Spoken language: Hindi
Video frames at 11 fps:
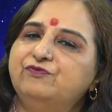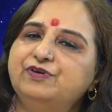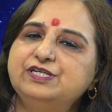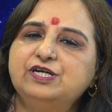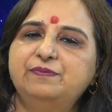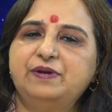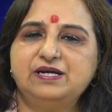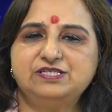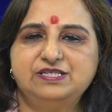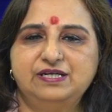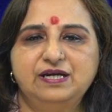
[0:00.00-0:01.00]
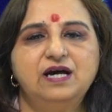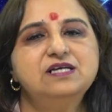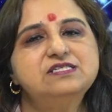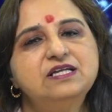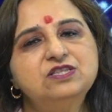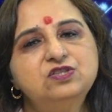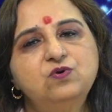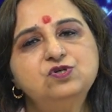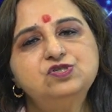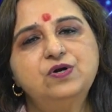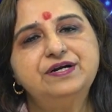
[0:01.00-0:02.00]
वृषभ राशि
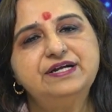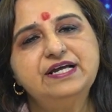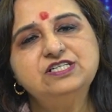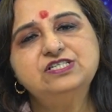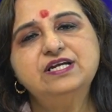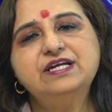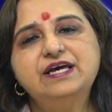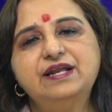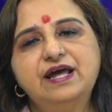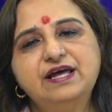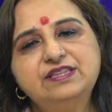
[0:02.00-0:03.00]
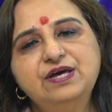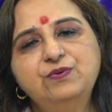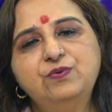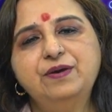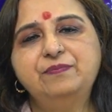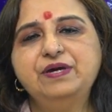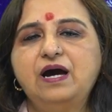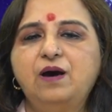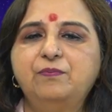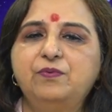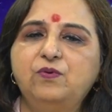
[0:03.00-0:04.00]
असंतोष और टेंशन के रहते हुए भी
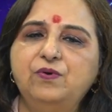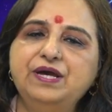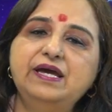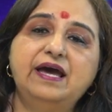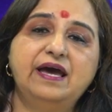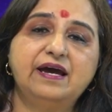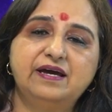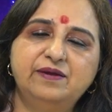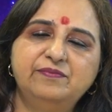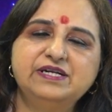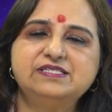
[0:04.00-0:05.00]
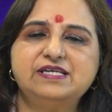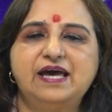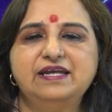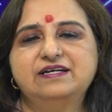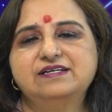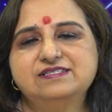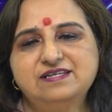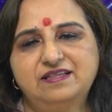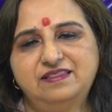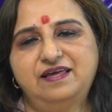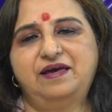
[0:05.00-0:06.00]
आप कोई एग्रीमेंट साइन कर
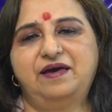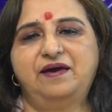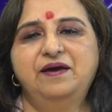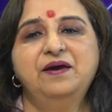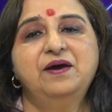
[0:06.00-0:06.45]
सकते हैं